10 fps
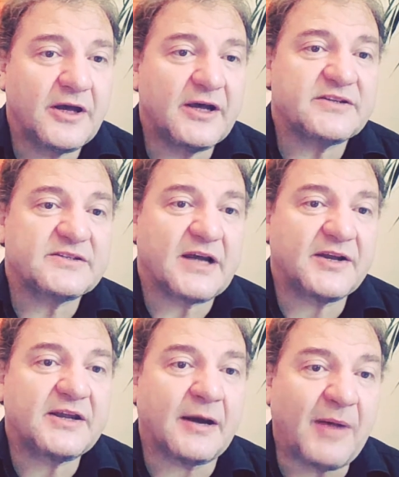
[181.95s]
es
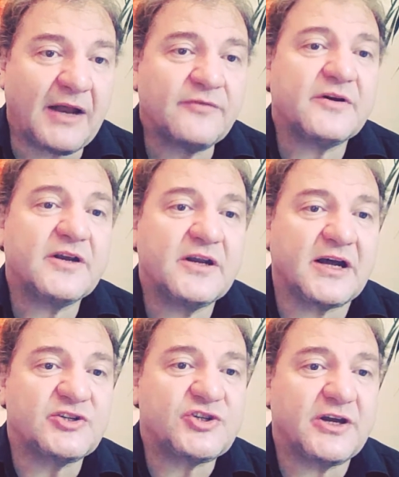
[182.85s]
hatte am Anfang den
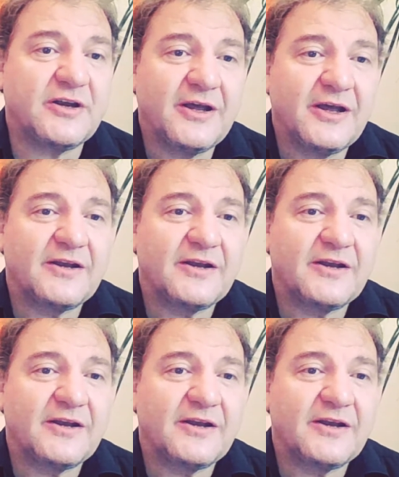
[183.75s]
Anschein,